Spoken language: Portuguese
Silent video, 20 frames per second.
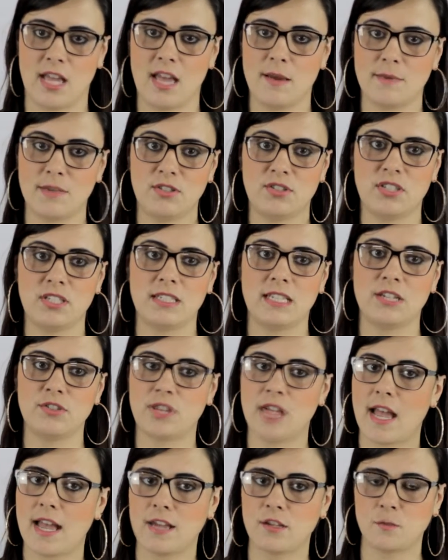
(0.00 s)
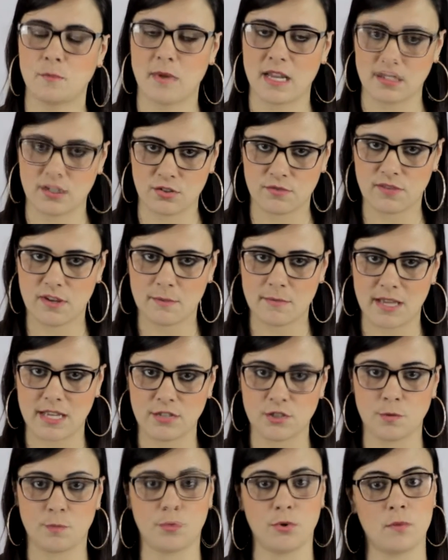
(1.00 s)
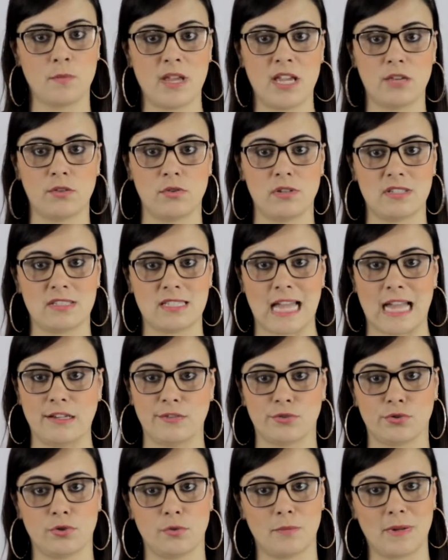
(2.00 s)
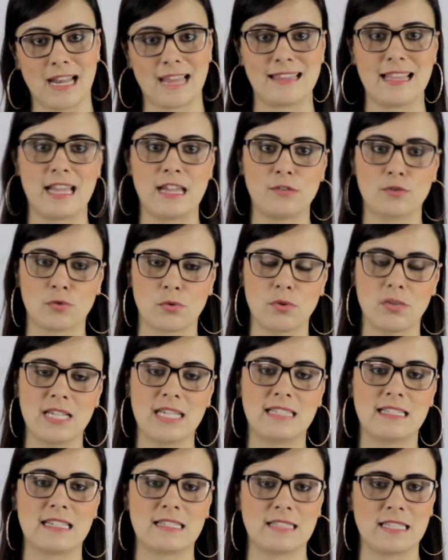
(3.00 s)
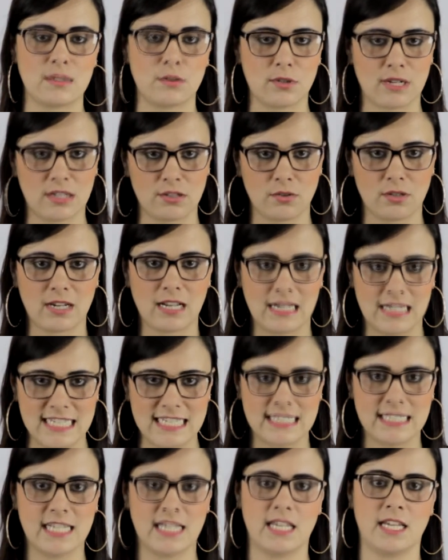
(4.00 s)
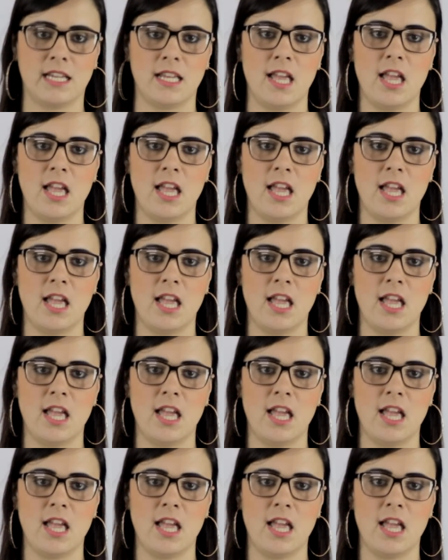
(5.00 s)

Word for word: emitidas respectivamente por meio dos sites do Bradesco e da seguradora Líder.